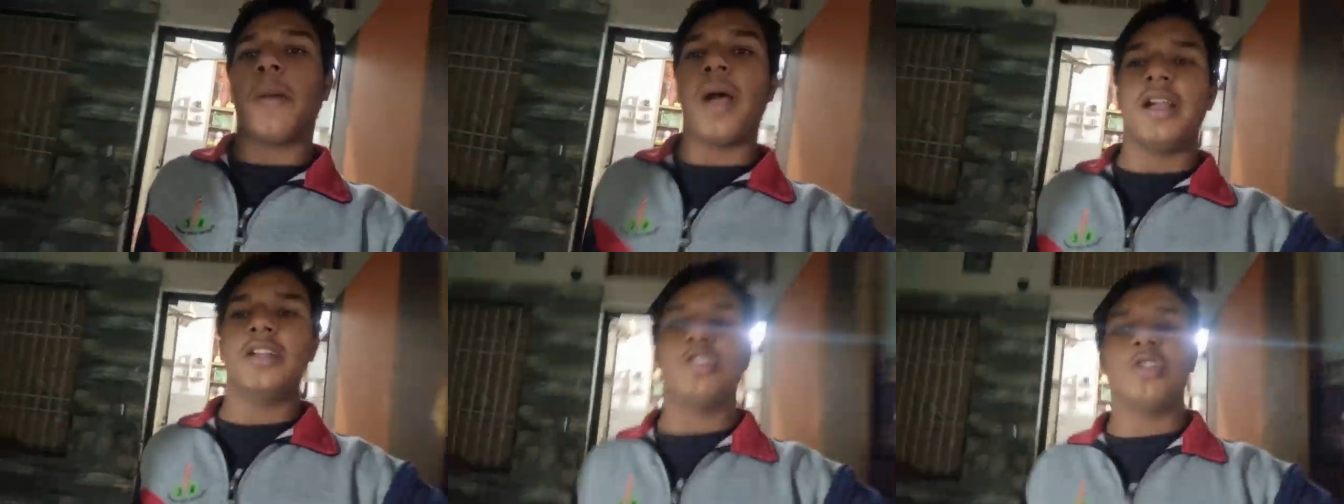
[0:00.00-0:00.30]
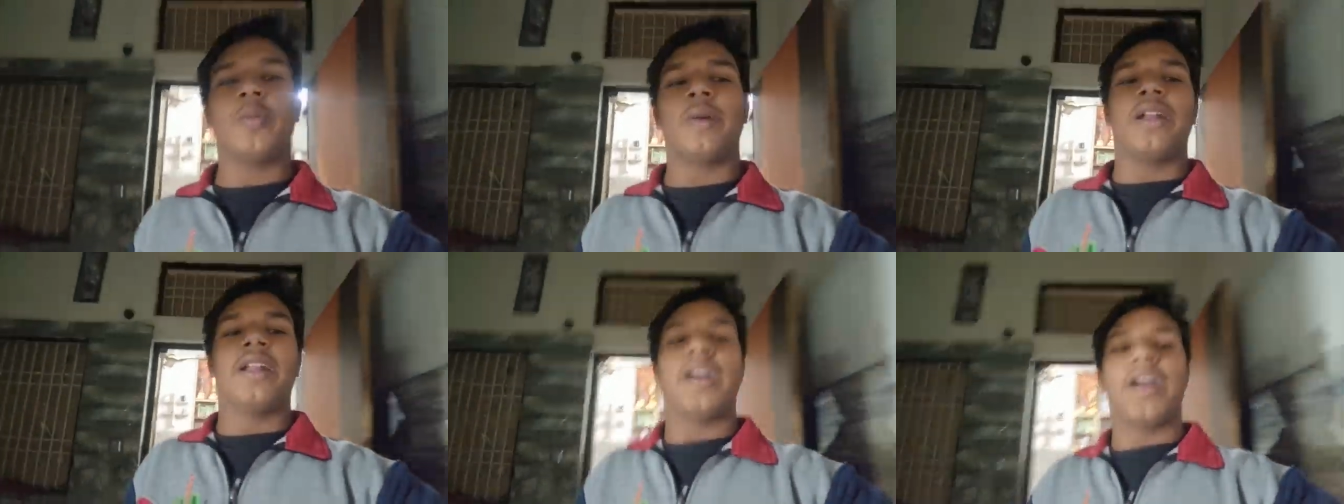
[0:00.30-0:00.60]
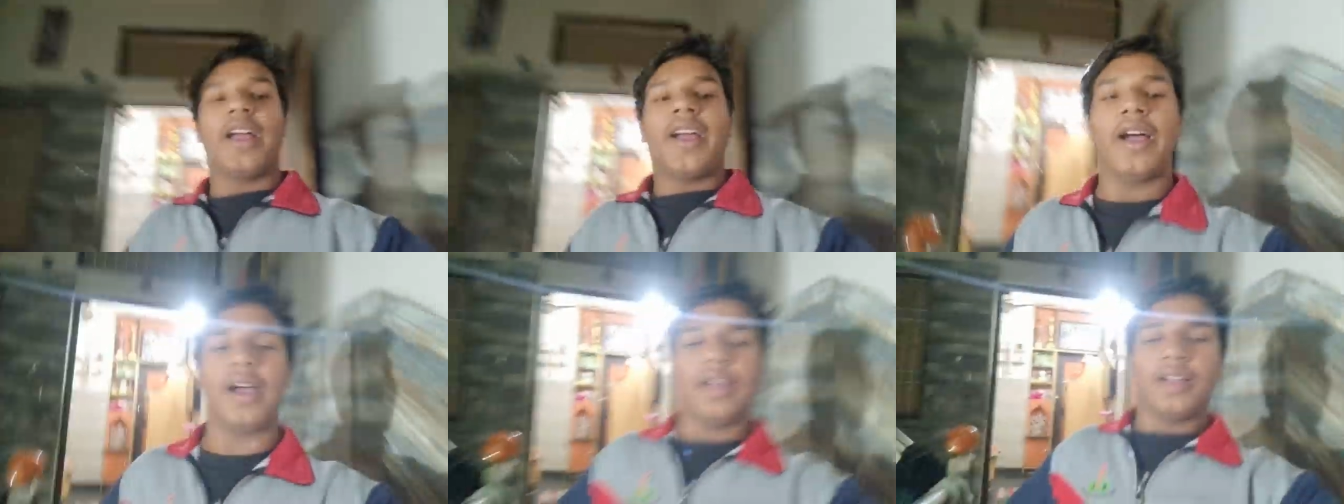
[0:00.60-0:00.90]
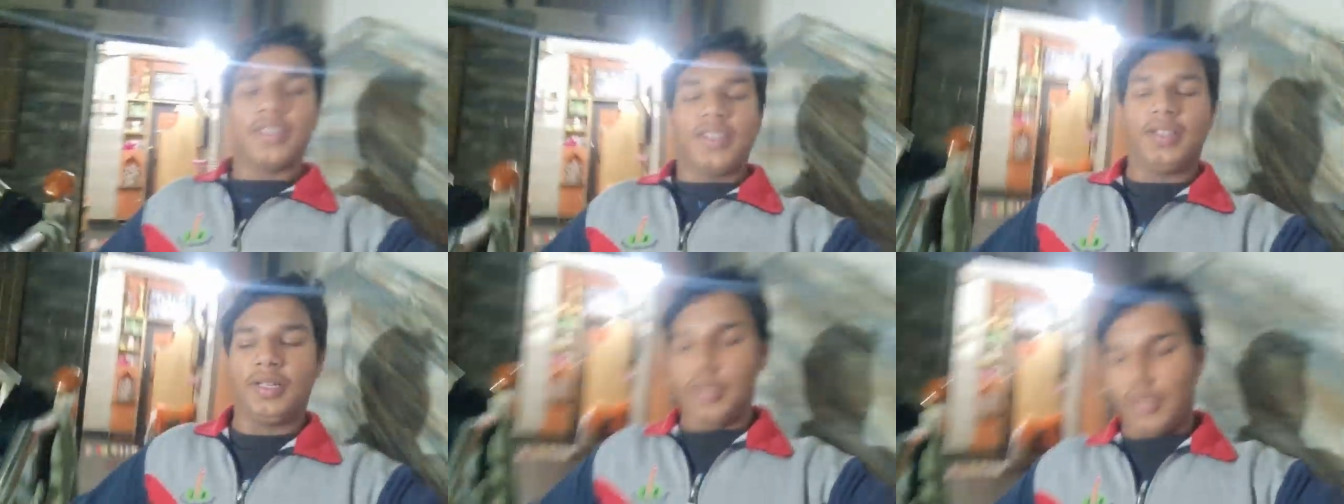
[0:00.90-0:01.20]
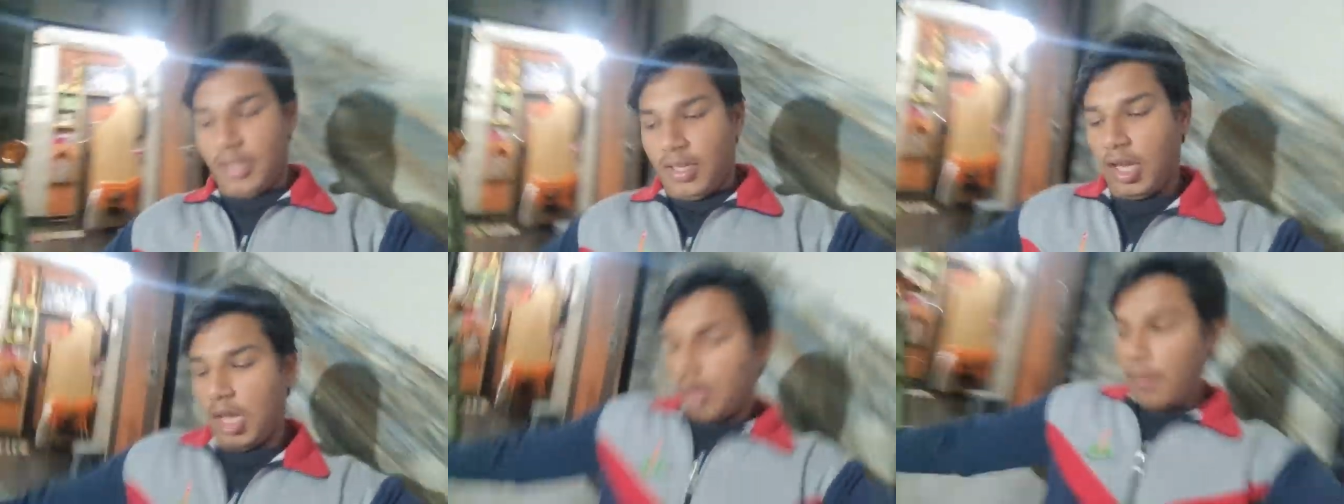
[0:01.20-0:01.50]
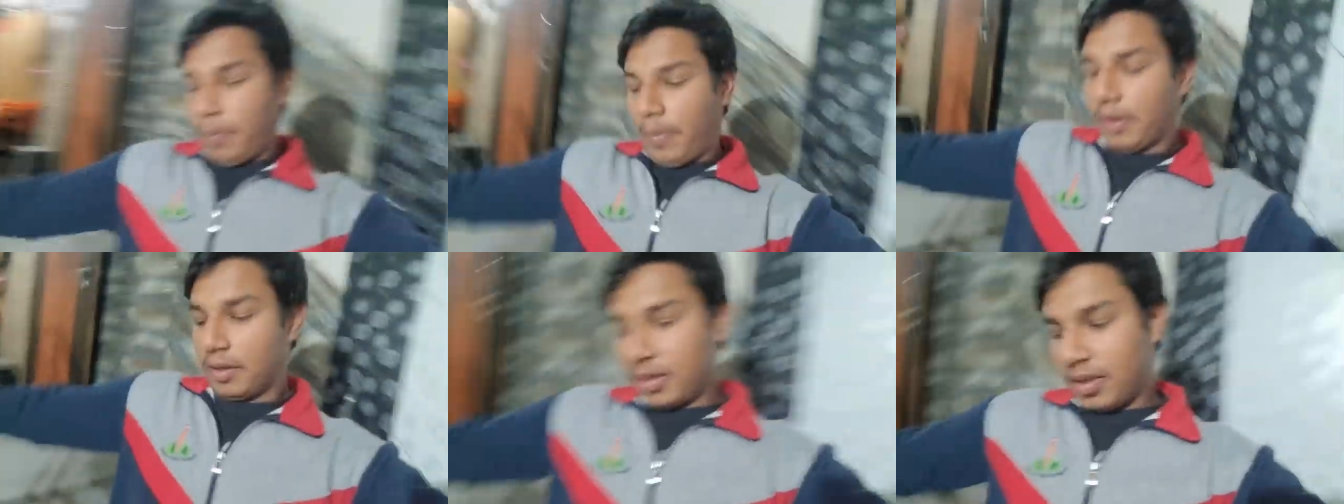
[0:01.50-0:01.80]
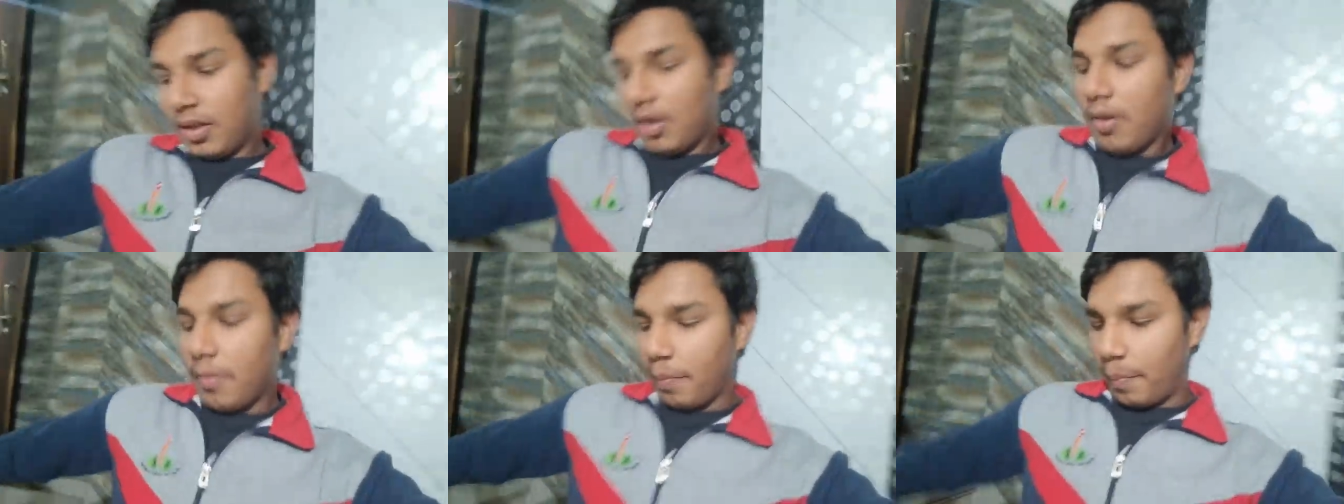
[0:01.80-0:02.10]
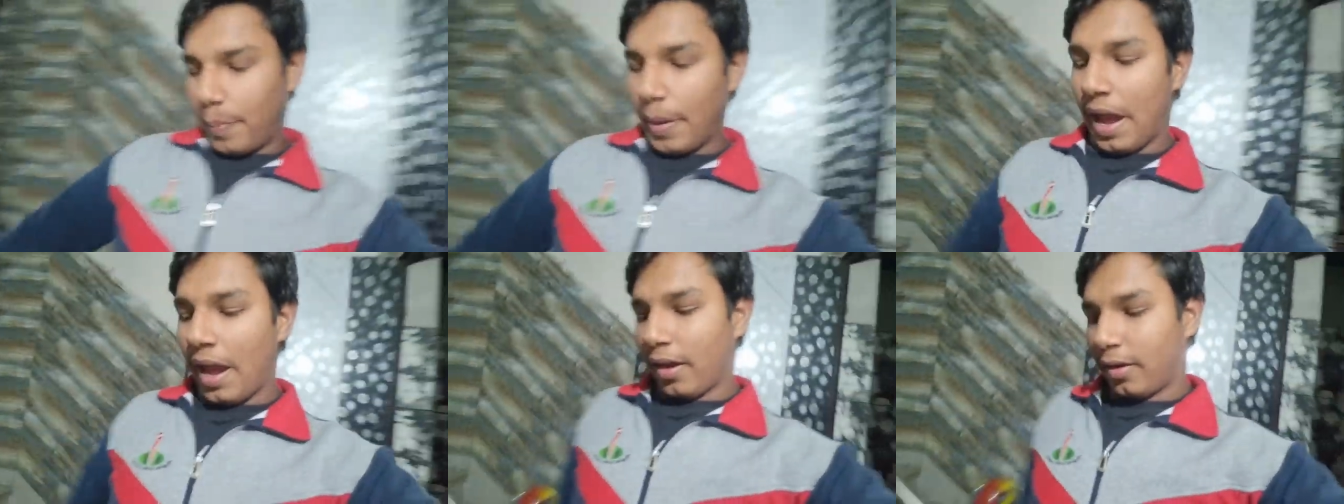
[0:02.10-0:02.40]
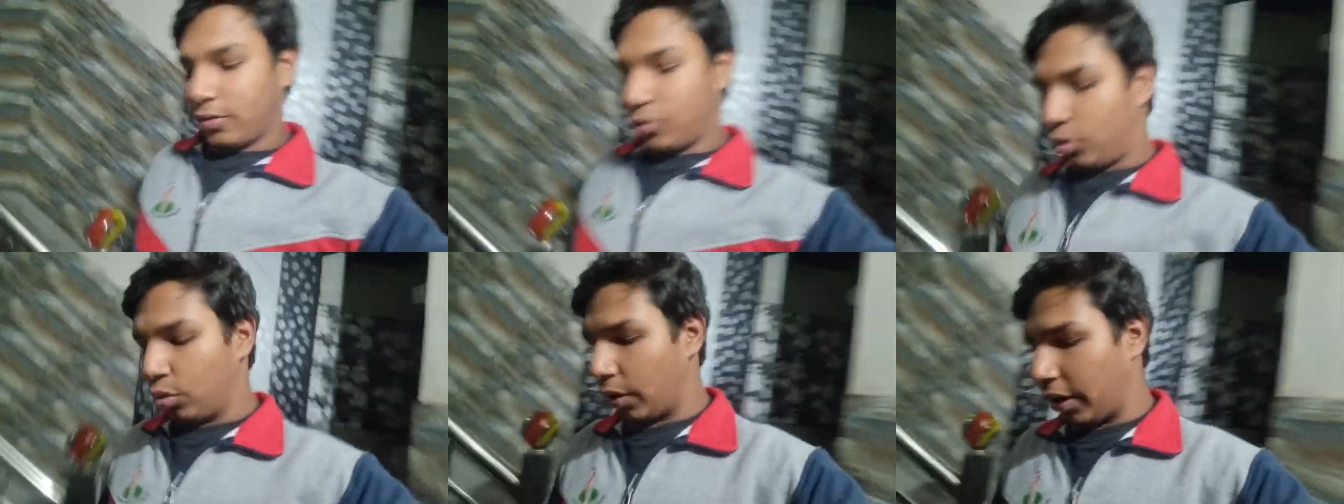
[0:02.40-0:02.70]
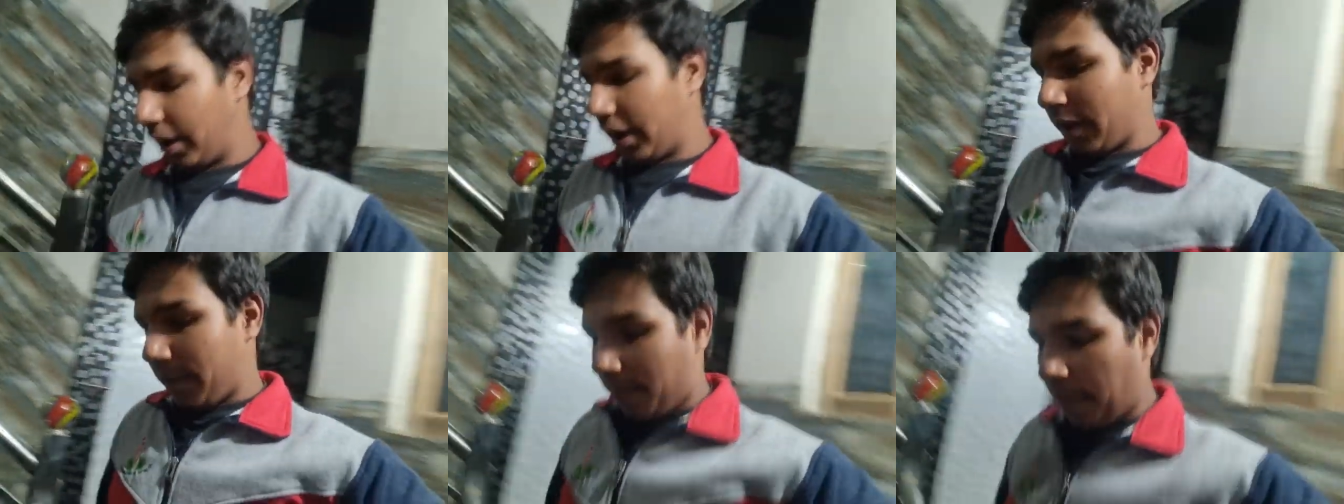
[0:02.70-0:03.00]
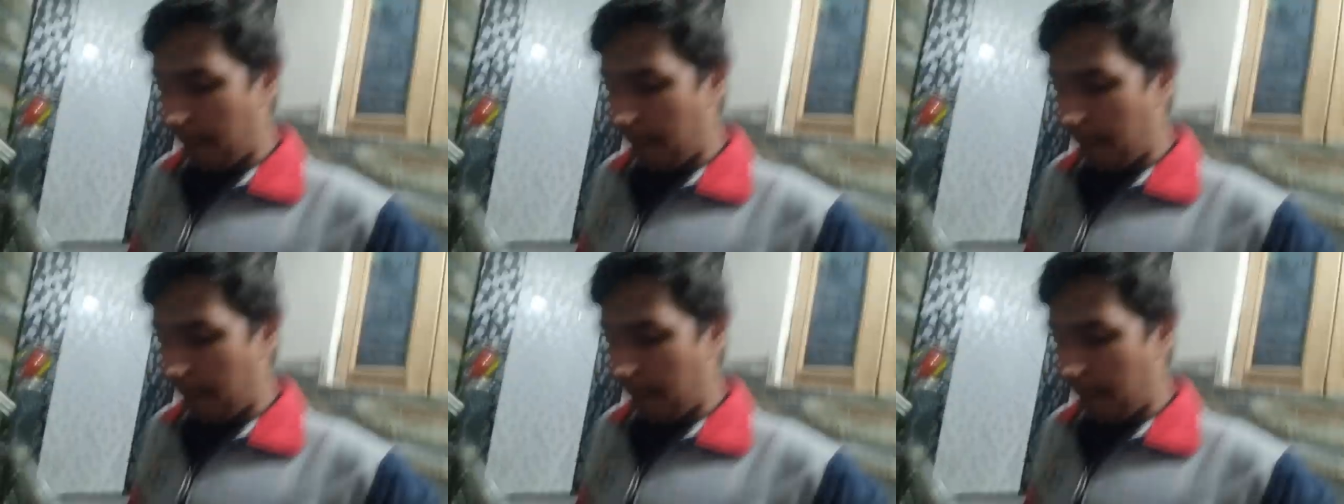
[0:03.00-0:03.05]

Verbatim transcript: पानी तो भर आया बस बैग जो है ना